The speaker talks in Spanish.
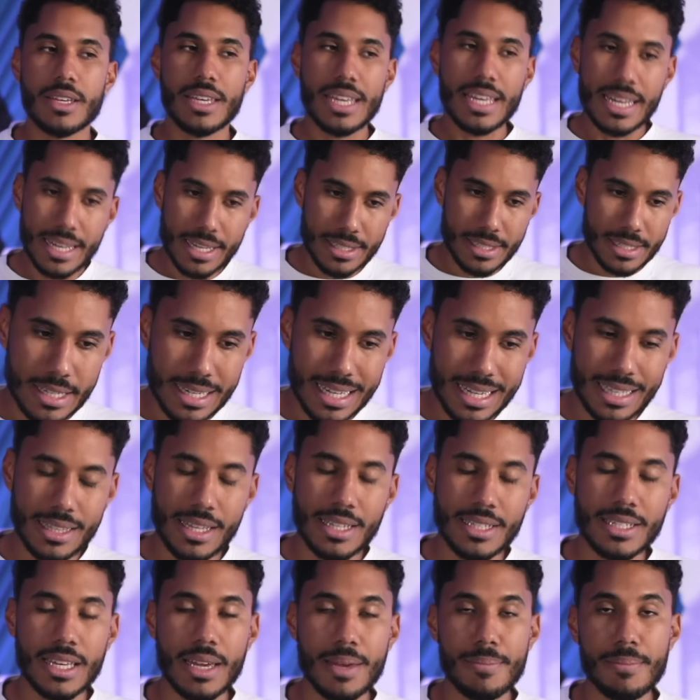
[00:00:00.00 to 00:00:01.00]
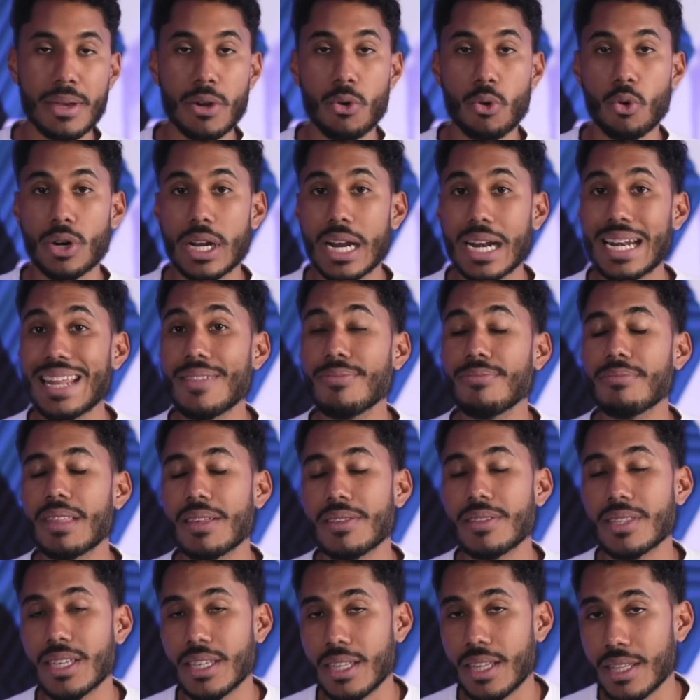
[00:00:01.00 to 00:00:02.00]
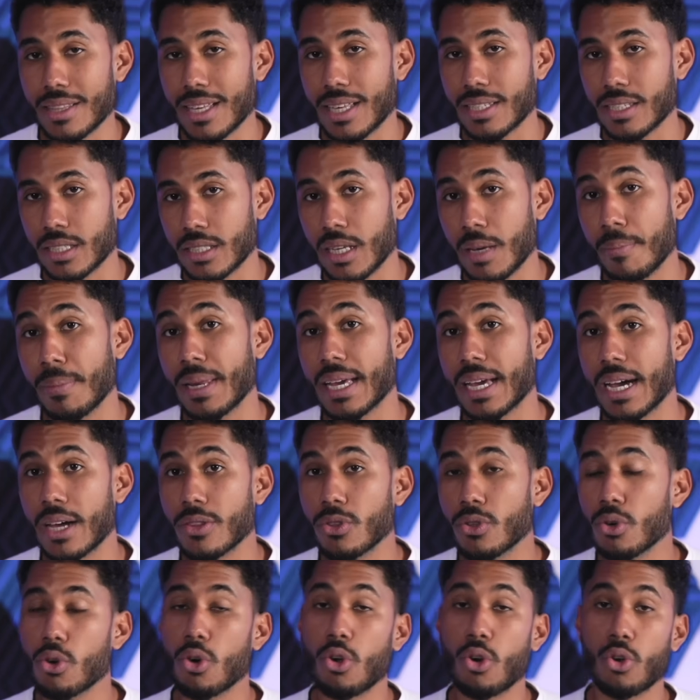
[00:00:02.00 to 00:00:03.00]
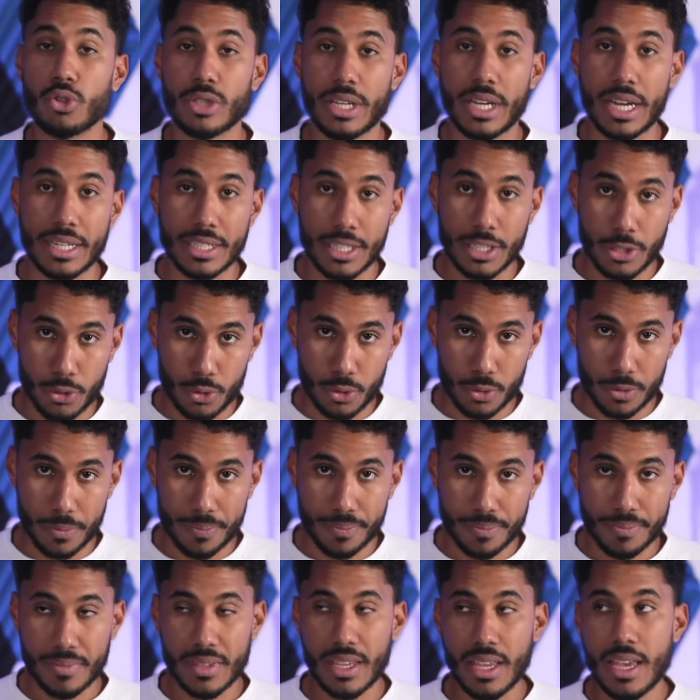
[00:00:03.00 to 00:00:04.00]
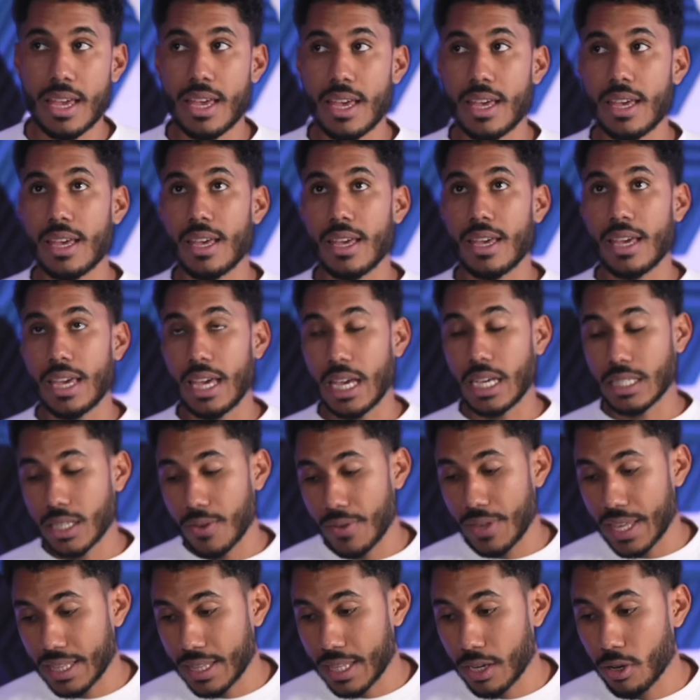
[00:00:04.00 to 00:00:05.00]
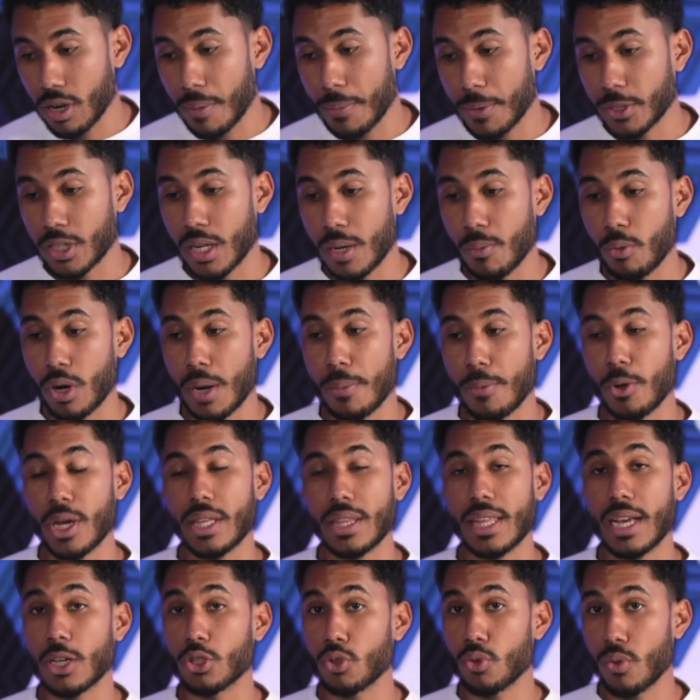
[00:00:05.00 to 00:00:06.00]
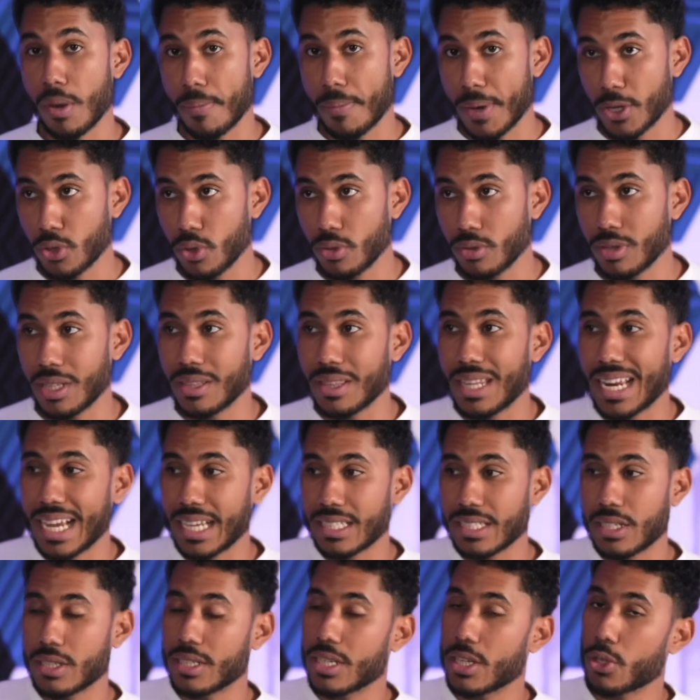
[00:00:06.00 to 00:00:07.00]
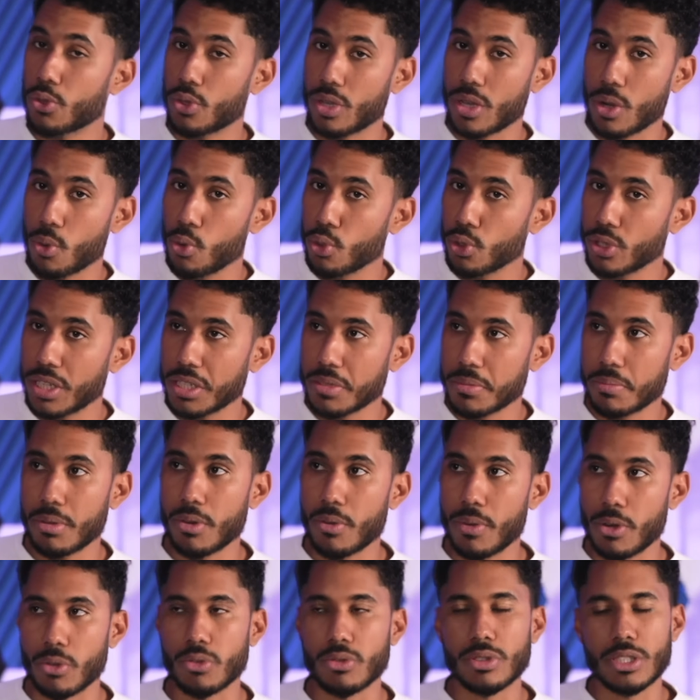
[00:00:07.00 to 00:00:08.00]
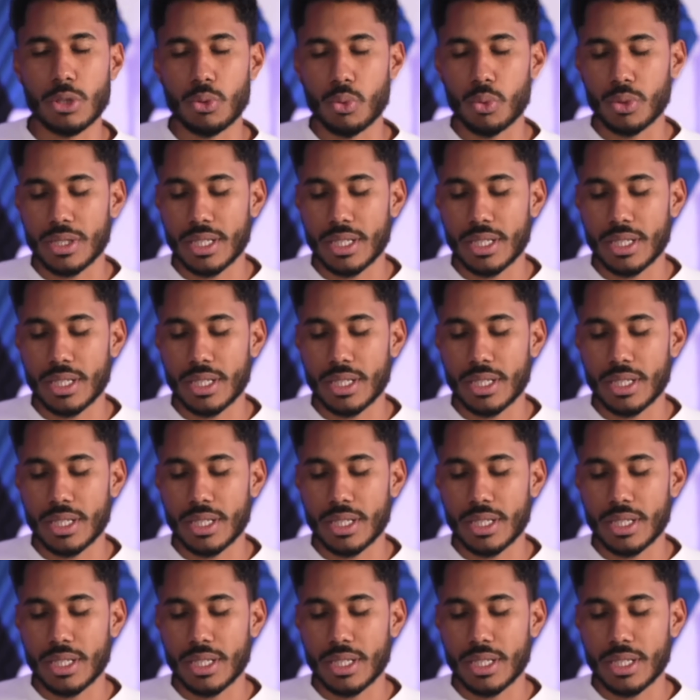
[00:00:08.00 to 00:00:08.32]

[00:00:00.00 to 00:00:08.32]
Quiere decir que tienes que mejorar la intensidad que estás aplicando con los ejercicios. Es evidente que una persona, por ejemplo, que tenga sobrepeso tendrá que hacer ciertos ajustes, pero bueno, si tú